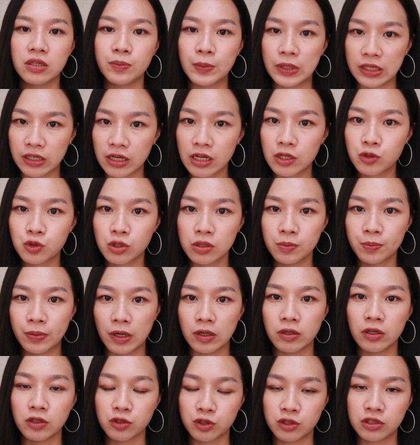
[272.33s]
你们可以去
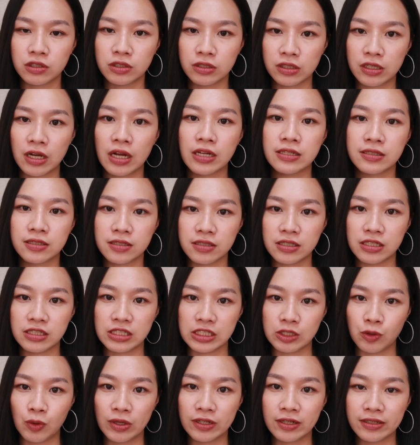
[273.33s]
保养试试看自己
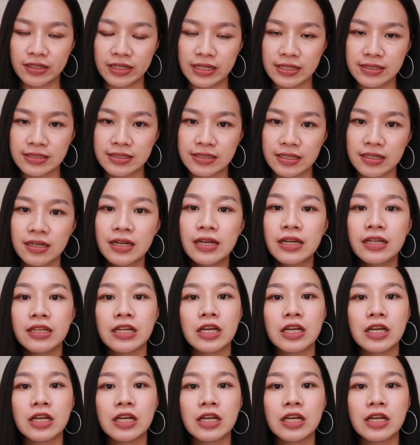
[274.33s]
喜欢的颜色。